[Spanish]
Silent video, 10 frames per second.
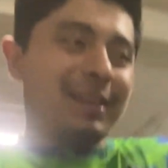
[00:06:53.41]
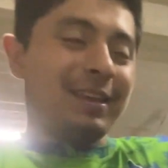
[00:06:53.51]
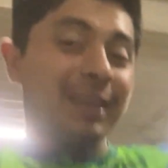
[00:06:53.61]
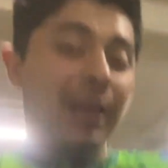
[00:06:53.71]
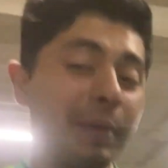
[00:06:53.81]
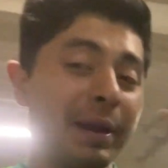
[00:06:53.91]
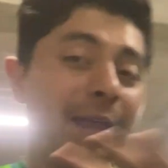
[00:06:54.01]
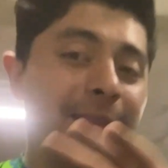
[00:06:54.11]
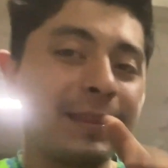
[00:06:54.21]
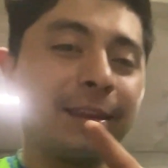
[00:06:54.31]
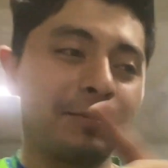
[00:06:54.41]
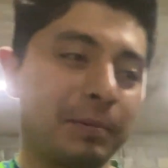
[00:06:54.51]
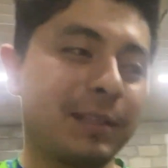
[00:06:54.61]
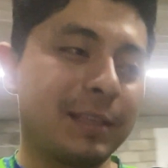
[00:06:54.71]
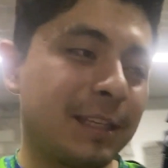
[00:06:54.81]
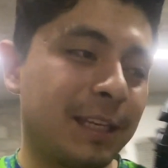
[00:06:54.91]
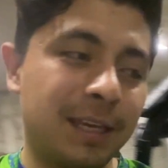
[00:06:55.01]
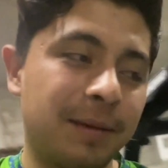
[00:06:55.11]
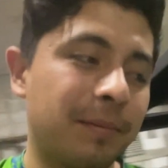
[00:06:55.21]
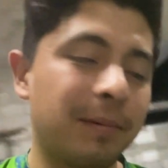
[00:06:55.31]
Y ya lo verán, después de
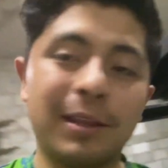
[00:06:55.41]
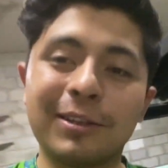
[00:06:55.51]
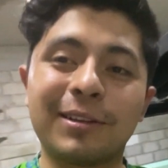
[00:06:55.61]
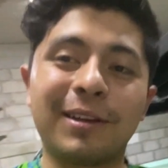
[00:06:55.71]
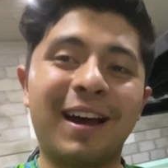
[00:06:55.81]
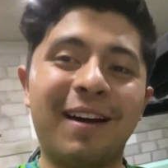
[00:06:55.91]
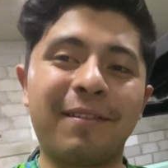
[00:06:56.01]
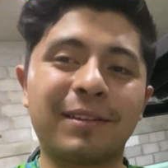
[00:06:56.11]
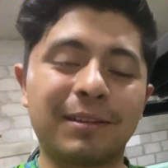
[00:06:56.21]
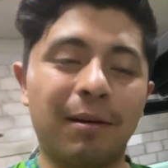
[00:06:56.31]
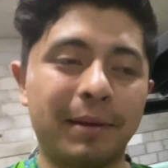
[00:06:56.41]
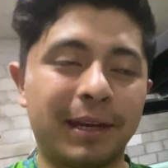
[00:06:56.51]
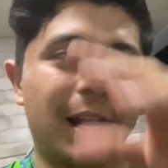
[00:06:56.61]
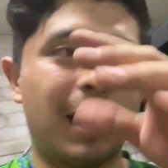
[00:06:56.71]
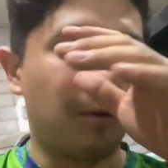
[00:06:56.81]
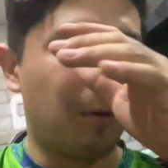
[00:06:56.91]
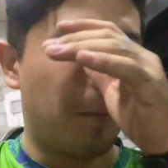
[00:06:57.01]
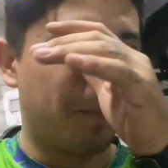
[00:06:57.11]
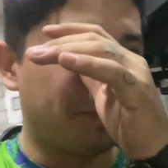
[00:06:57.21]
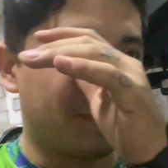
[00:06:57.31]
este video se va, a venir algo,
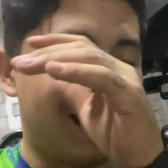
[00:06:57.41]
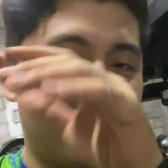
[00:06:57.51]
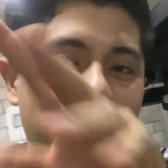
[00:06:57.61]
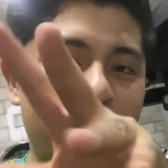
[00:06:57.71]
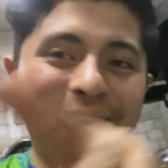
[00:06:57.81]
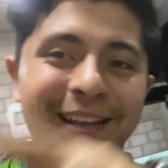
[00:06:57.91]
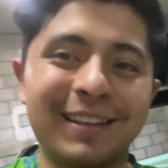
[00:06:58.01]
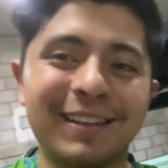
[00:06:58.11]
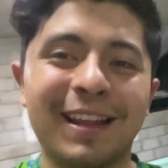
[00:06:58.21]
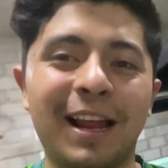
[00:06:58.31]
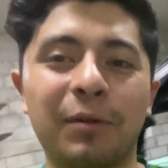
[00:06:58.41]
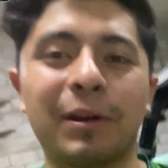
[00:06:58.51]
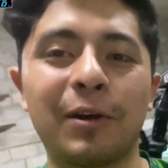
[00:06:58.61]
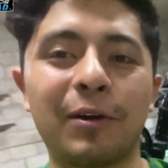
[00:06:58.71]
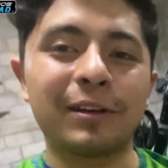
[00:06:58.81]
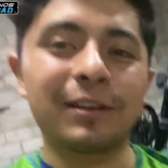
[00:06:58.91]
algo bien, algo en león.